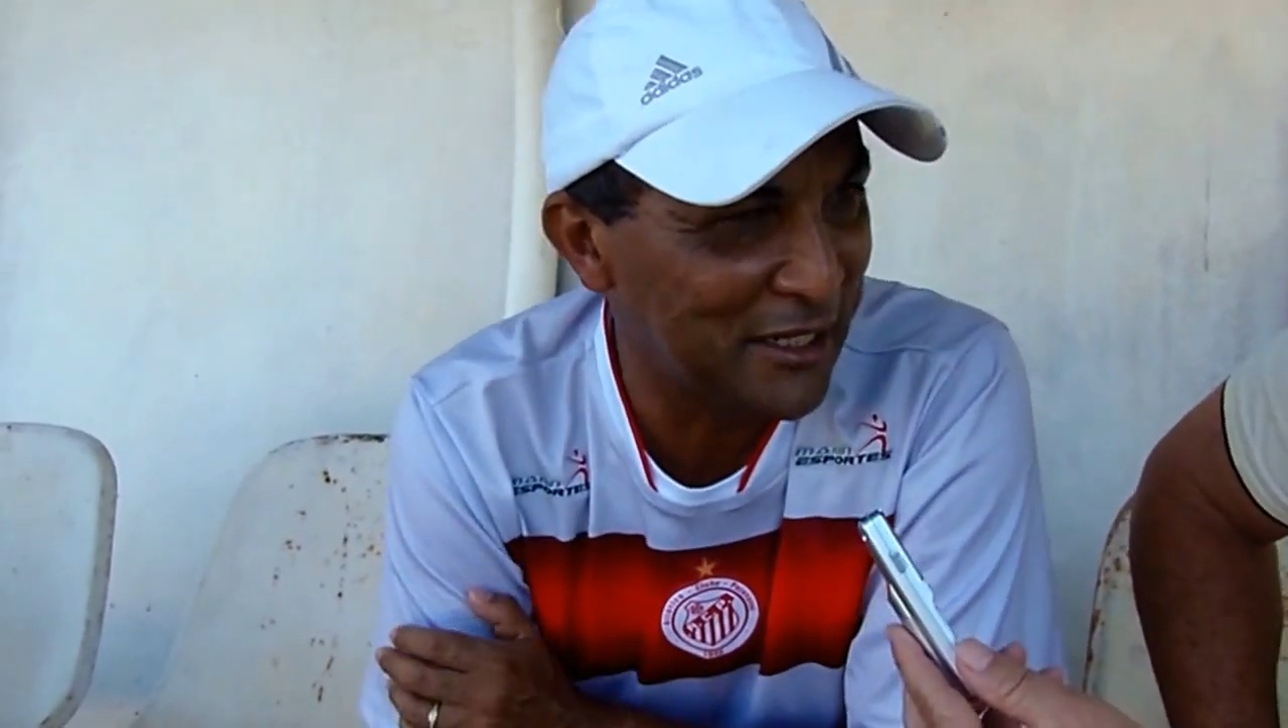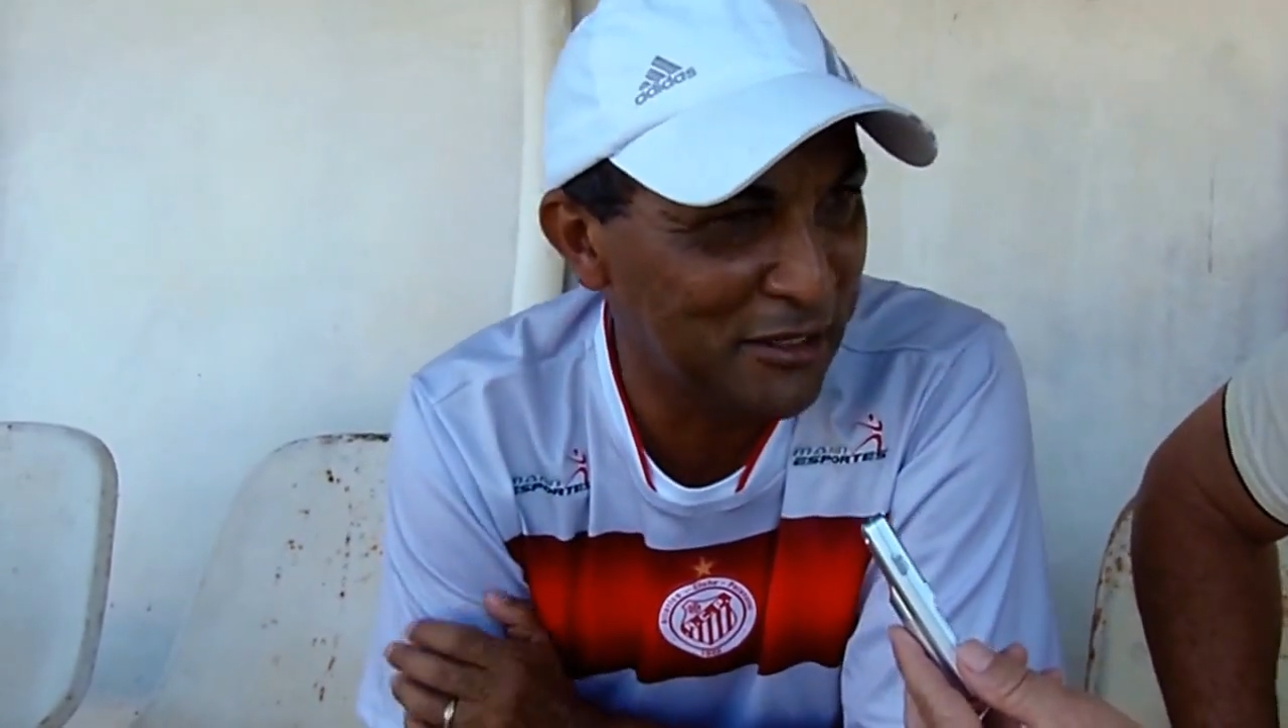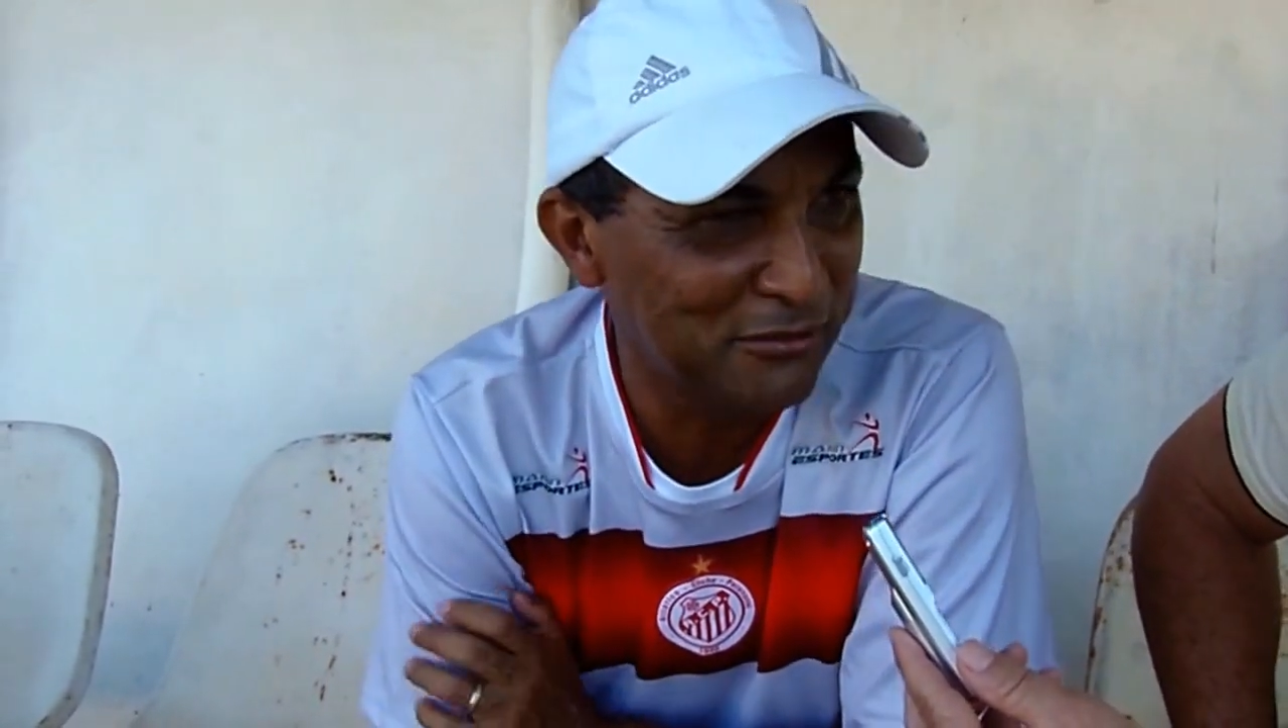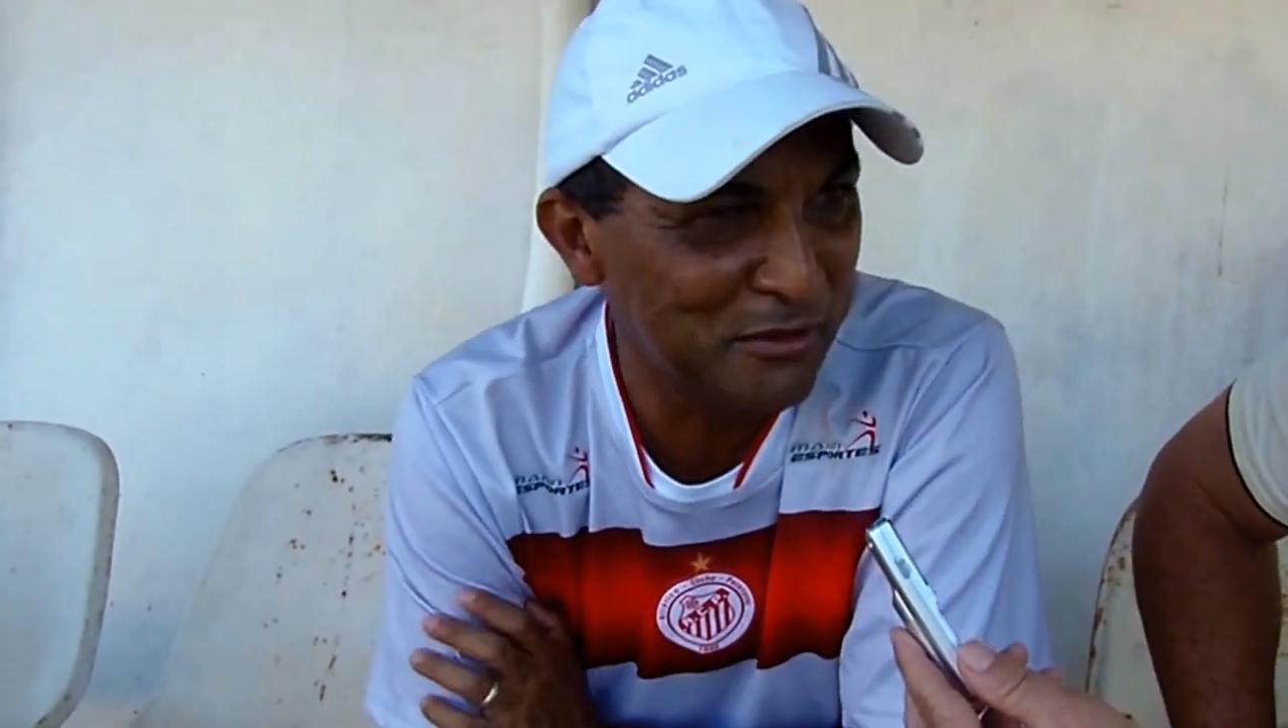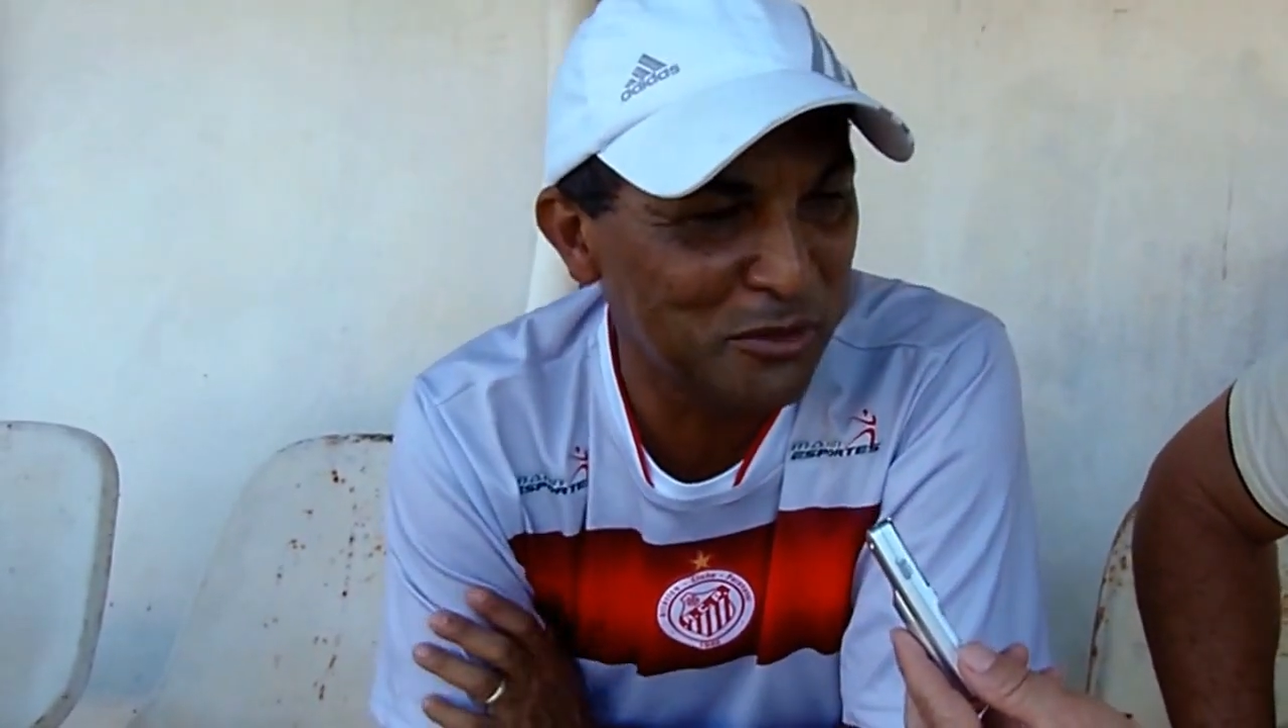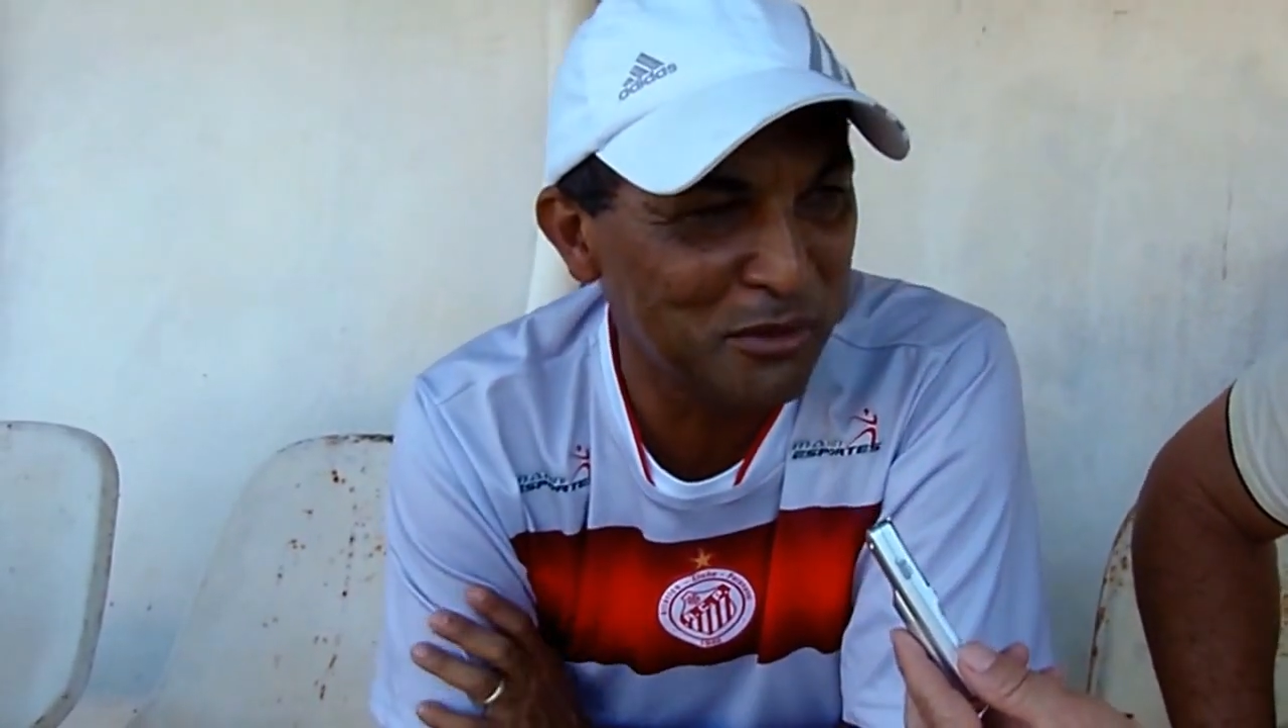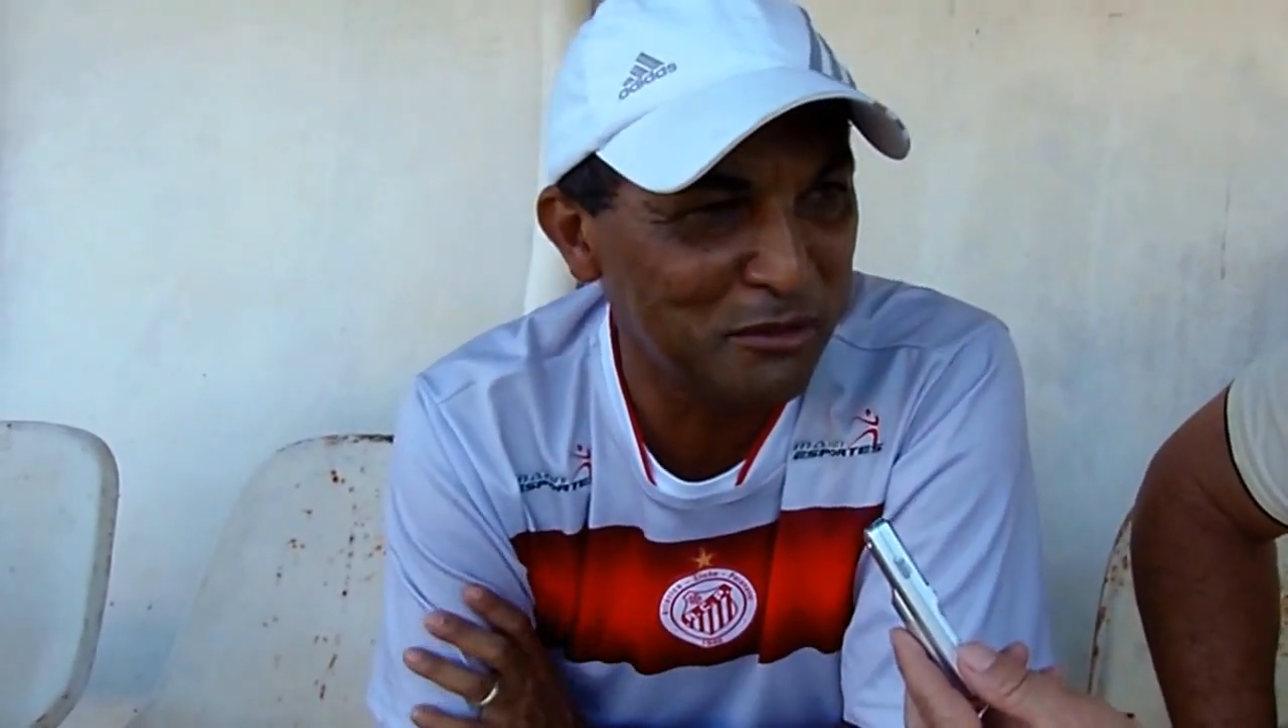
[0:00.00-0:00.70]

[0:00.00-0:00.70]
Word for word: nós não vamos subir